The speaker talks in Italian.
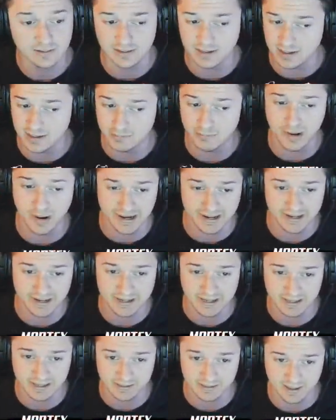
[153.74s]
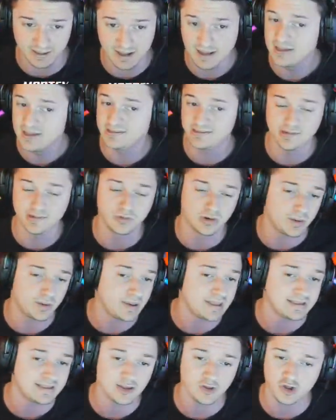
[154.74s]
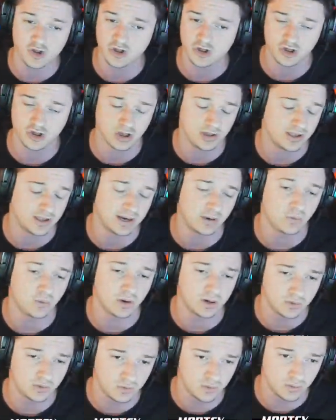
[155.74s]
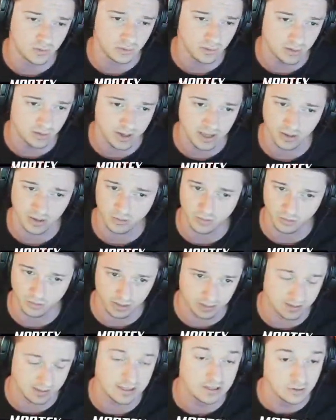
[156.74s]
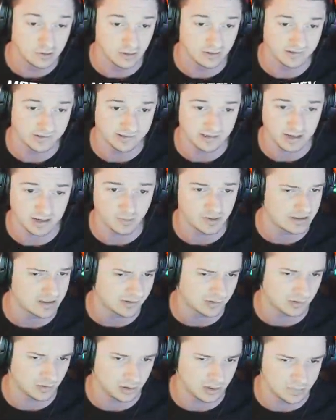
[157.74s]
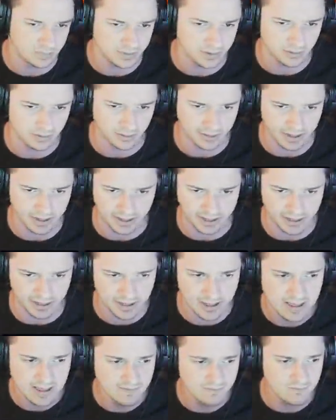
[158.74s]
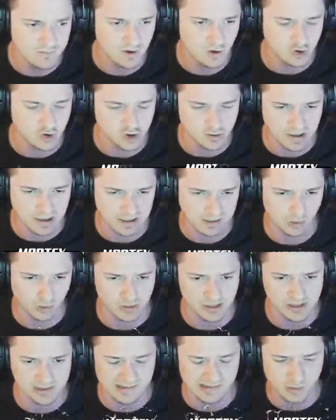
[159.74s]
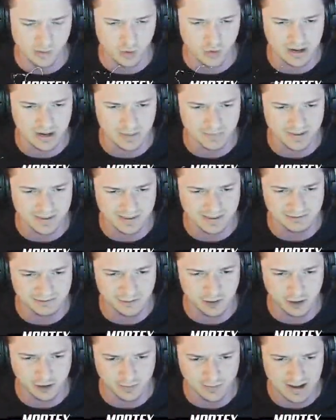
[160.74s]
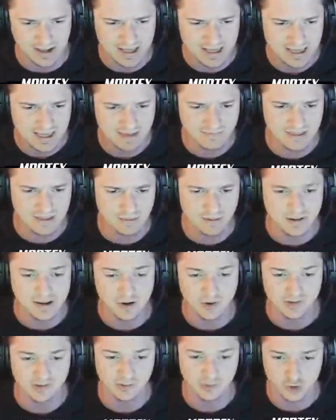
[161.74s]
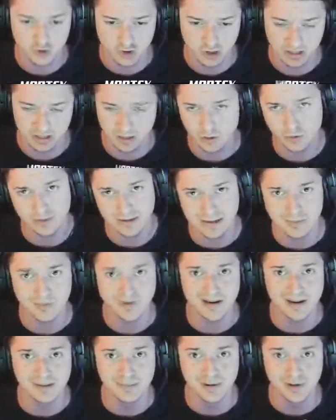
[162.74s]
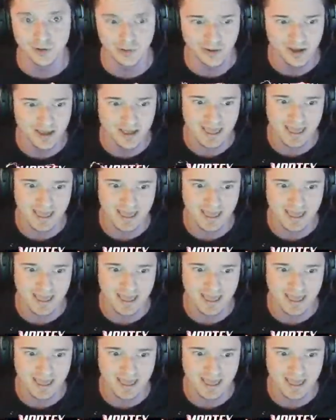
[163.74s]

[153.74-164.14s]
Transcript: di Bananita Sicuramente ci scenderà qualcuno e quindi non saremo da soli però raga velocemente. Utilizziamo quella piattaforma e vediamo che cosa succede. Torniamo nel menu